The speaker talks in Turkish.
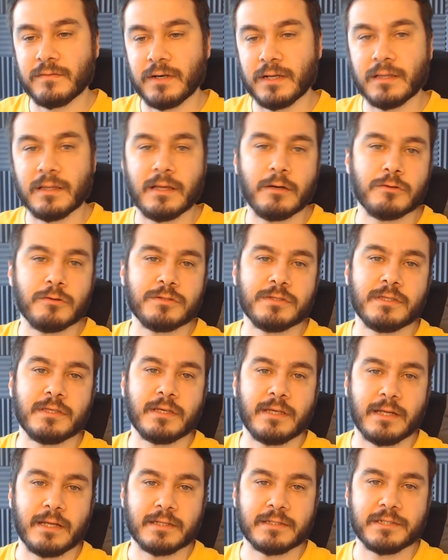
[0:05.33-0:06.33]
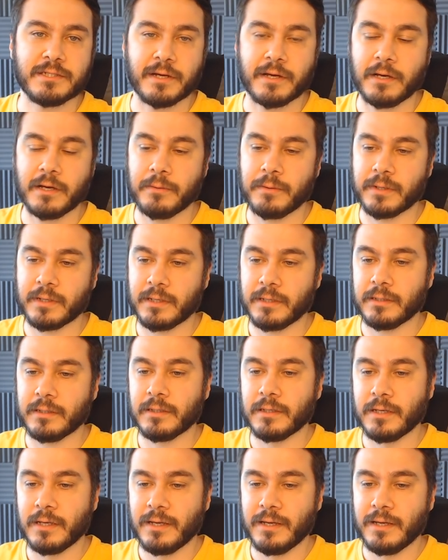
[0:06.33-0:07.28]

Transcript: Vallahi özledik yalnız şaka maka.